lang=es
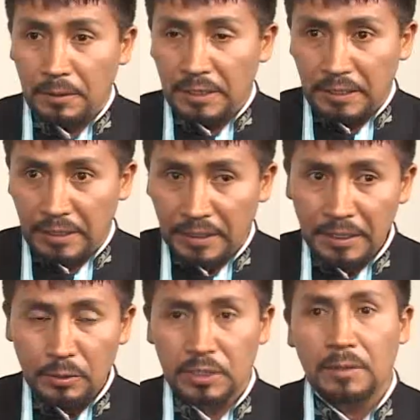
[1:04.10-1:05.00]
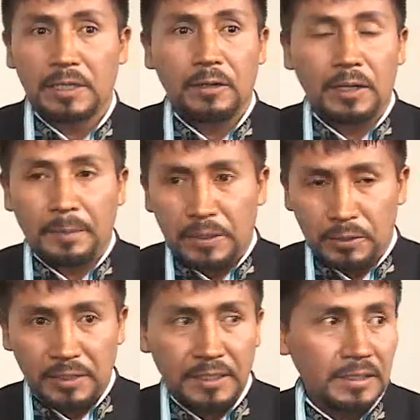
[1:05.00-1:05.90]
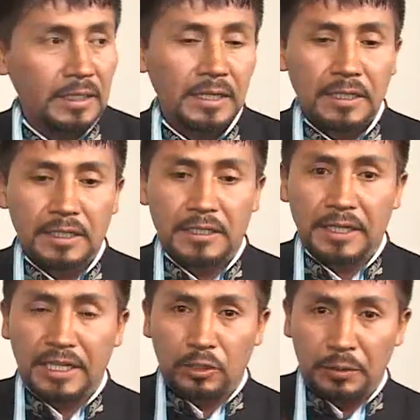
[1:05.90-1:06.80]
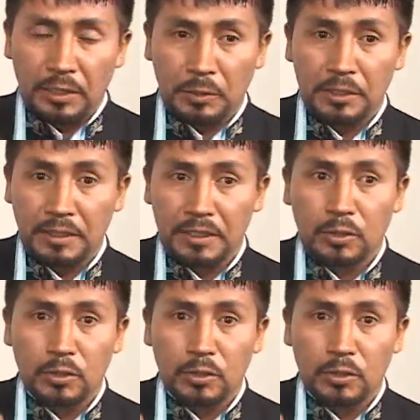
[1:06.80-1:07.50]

hablando de seriedad o estamos hablando de personas que se dejan dominar por intereses